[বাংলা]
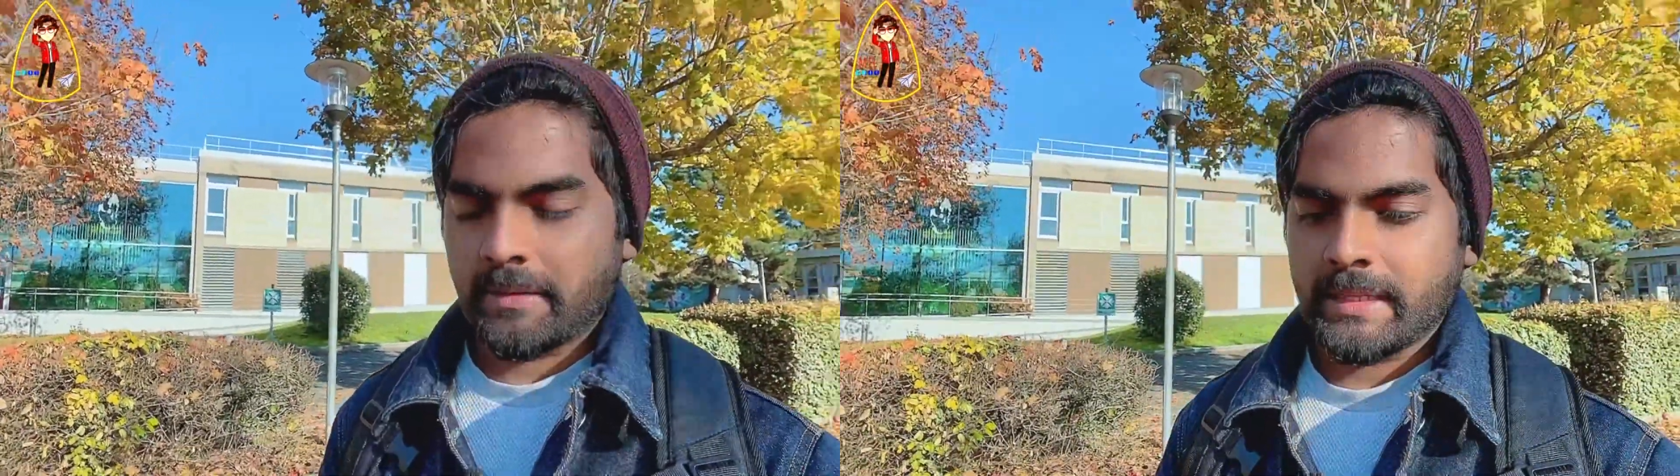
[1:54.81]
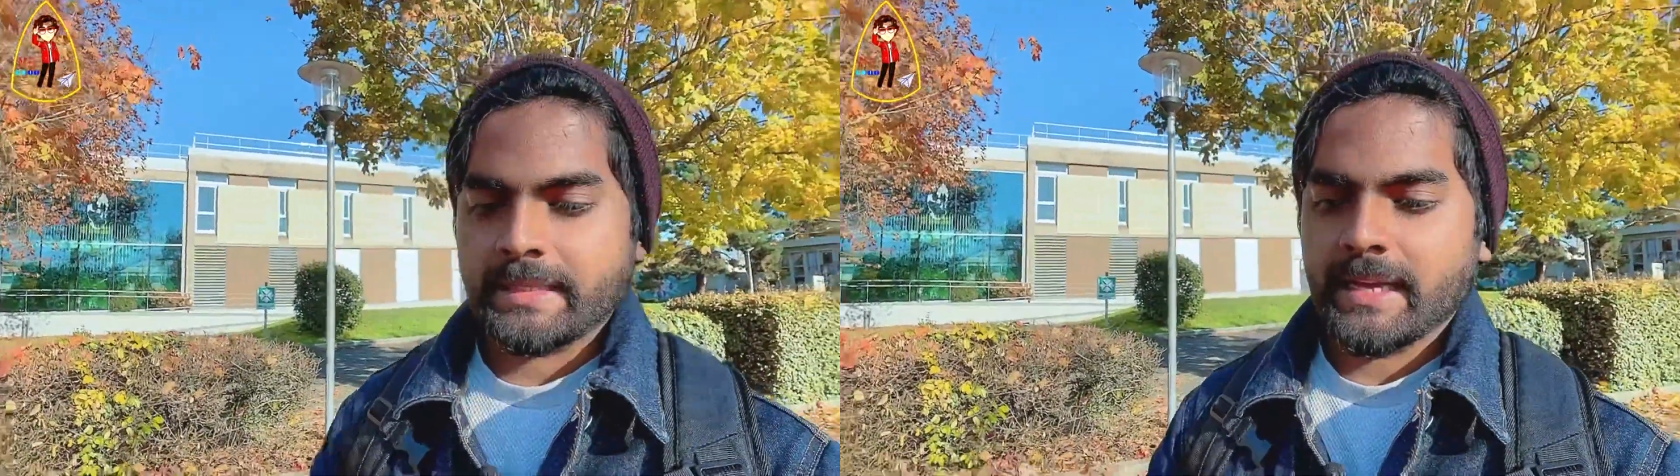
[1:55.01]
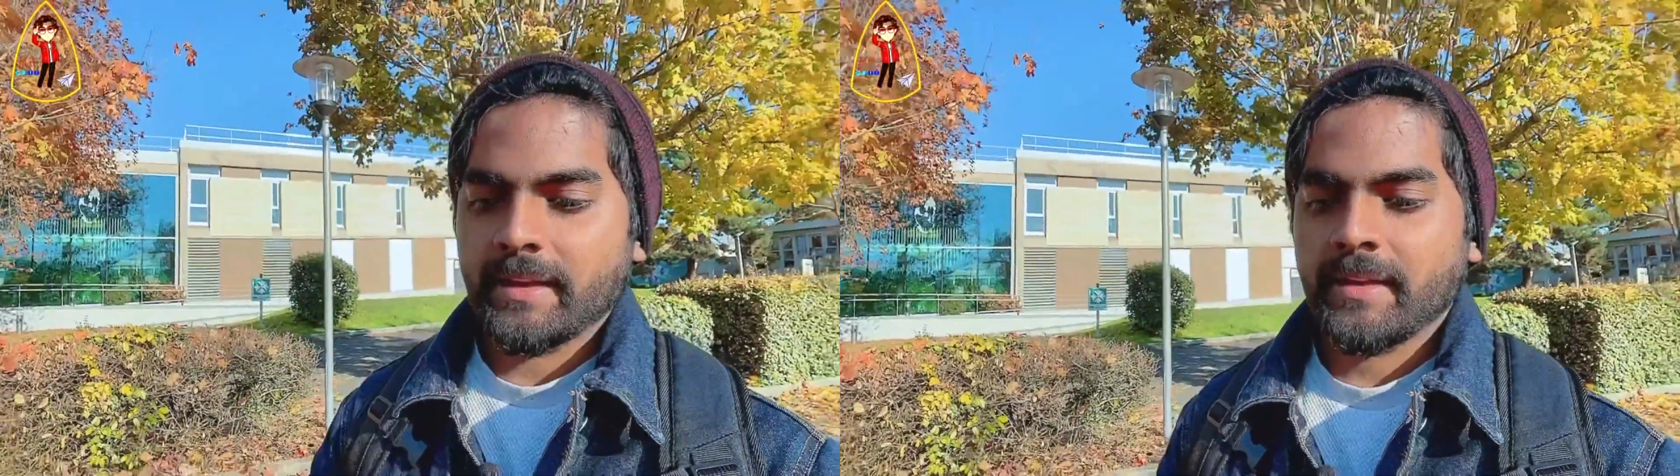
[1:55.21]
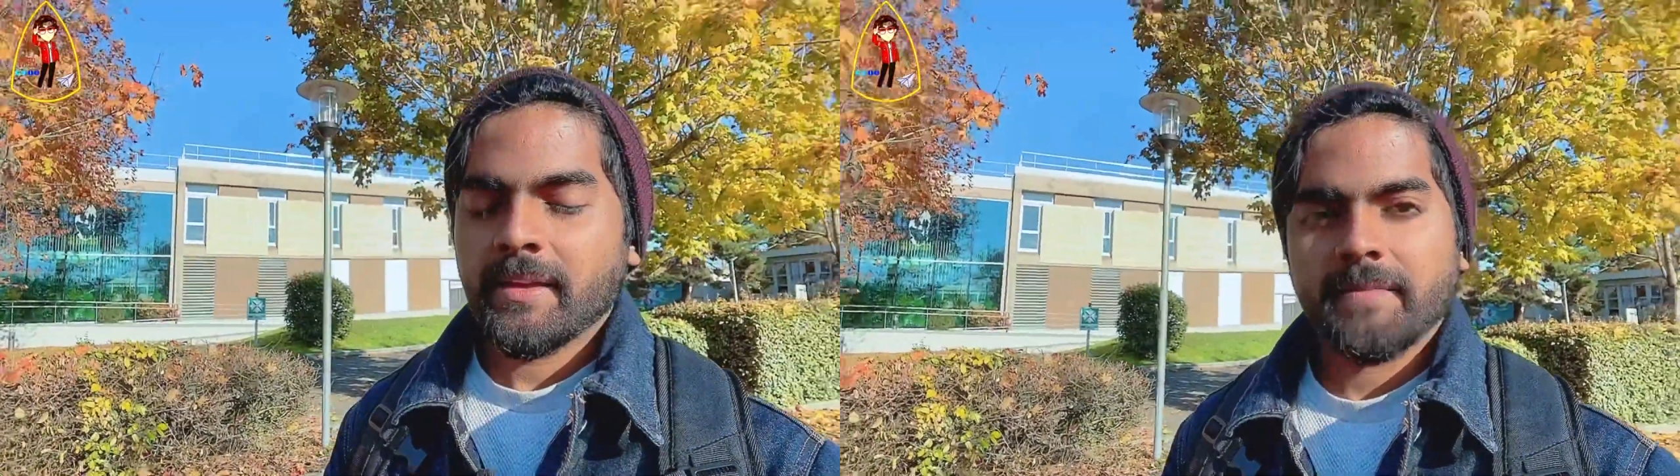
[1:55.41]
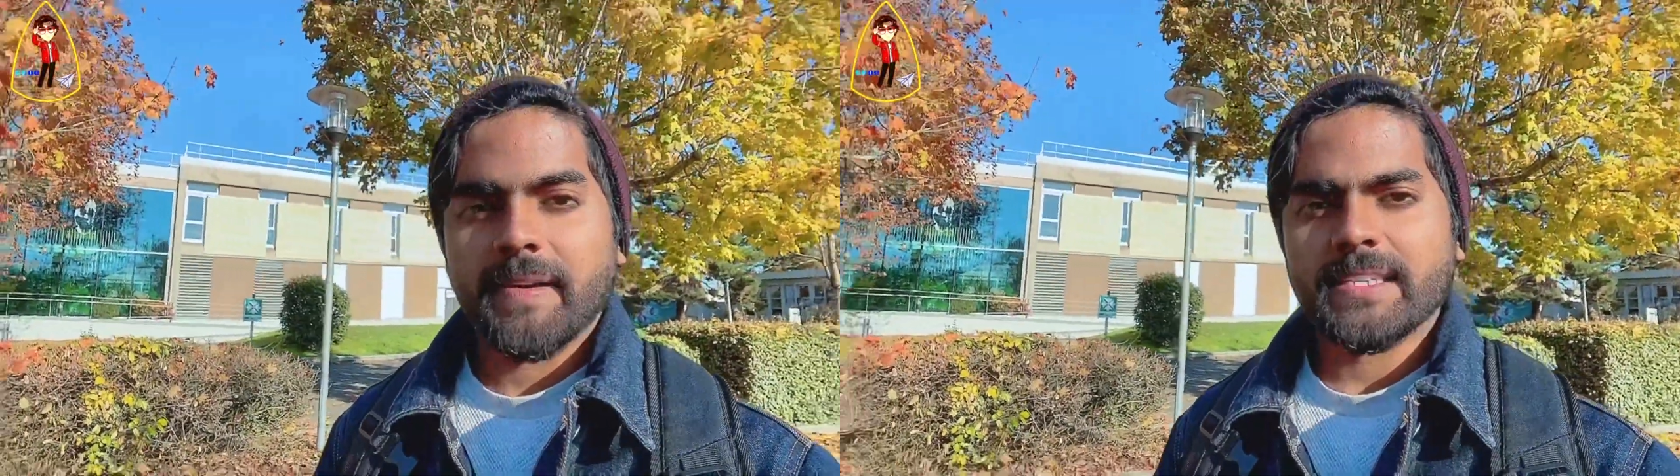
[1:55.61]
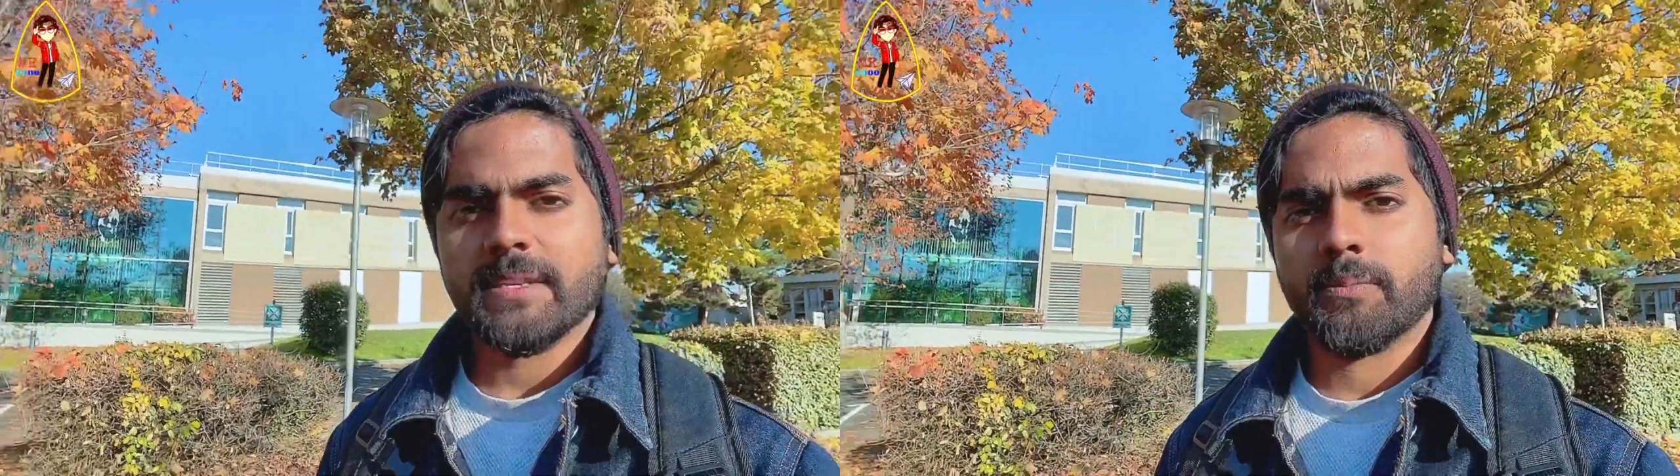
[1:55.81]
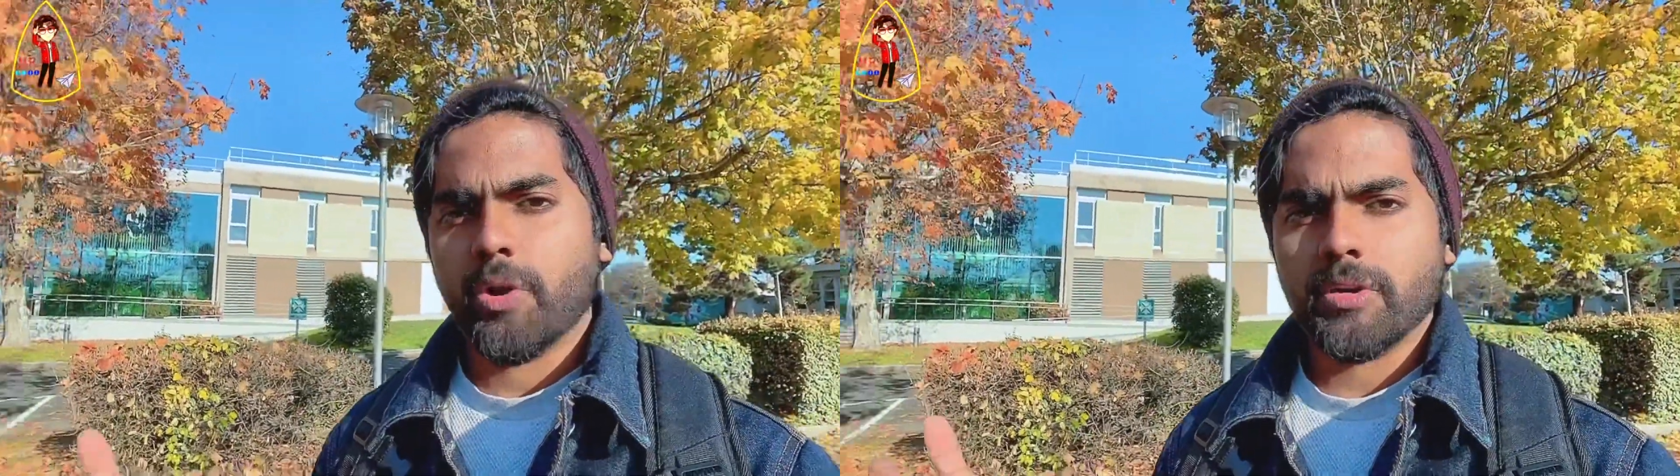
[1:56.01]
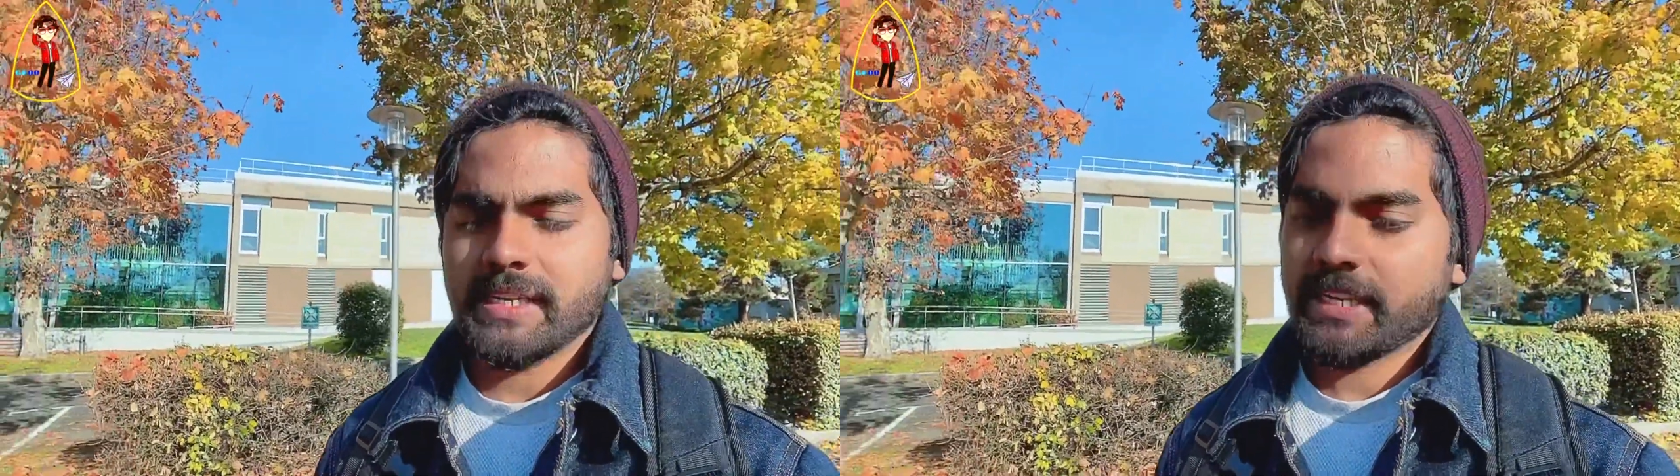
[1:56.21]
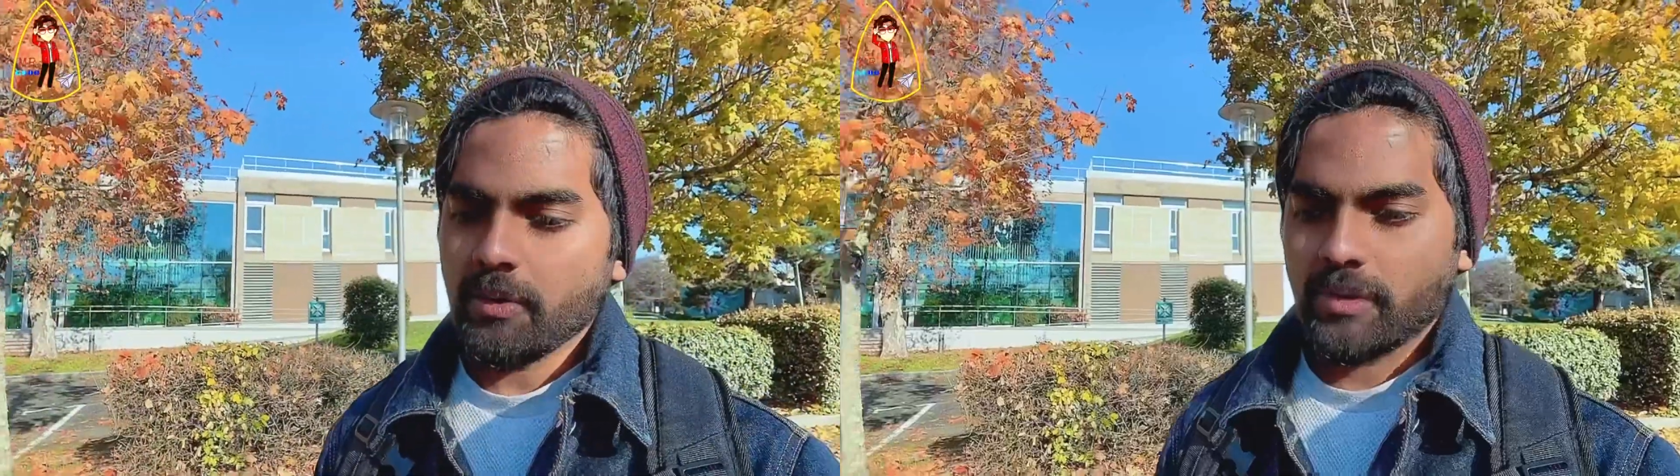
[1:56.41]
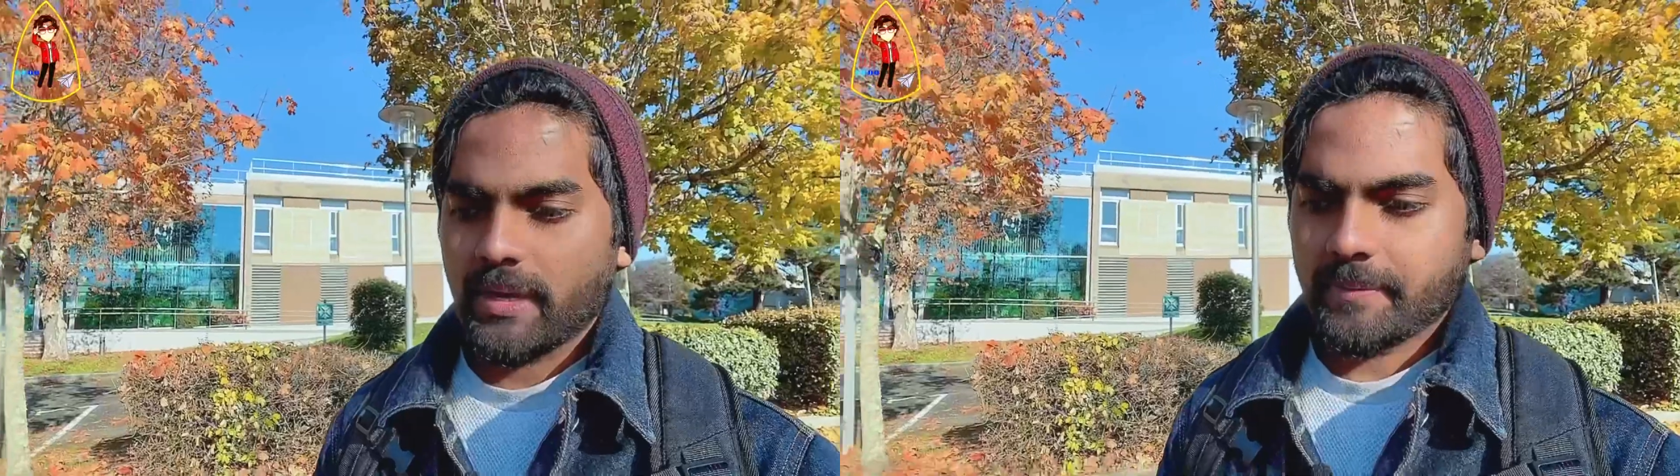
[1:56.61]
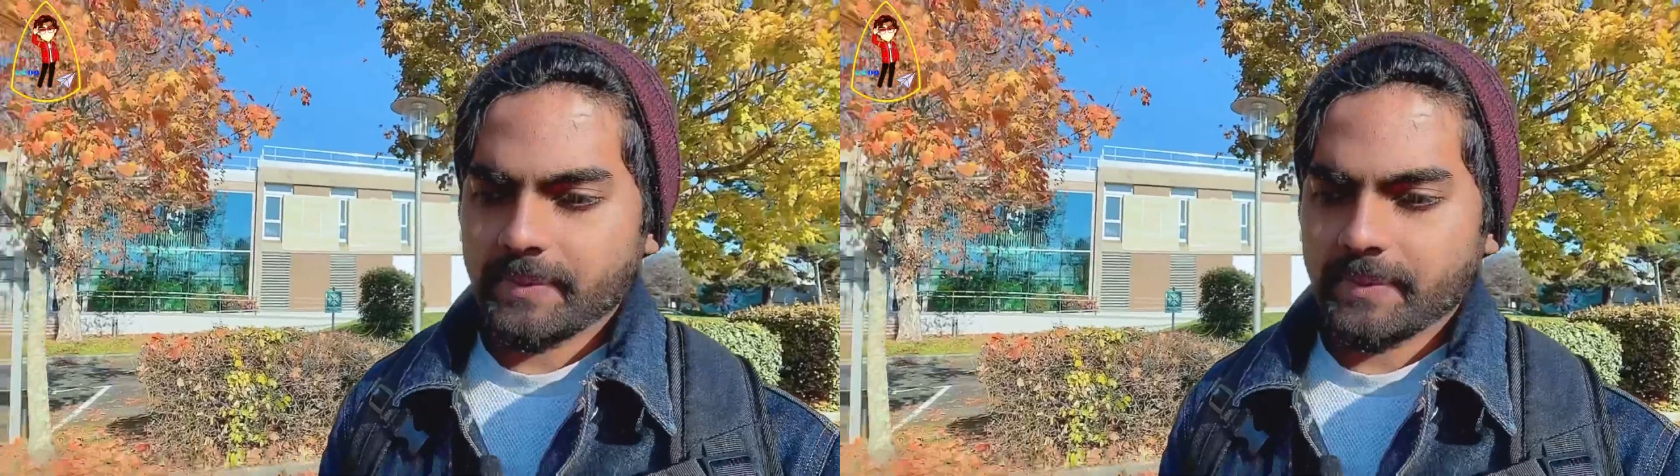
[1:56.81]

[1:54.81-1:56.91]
দাদা ফার্স্ট ব্লাডের কেউ না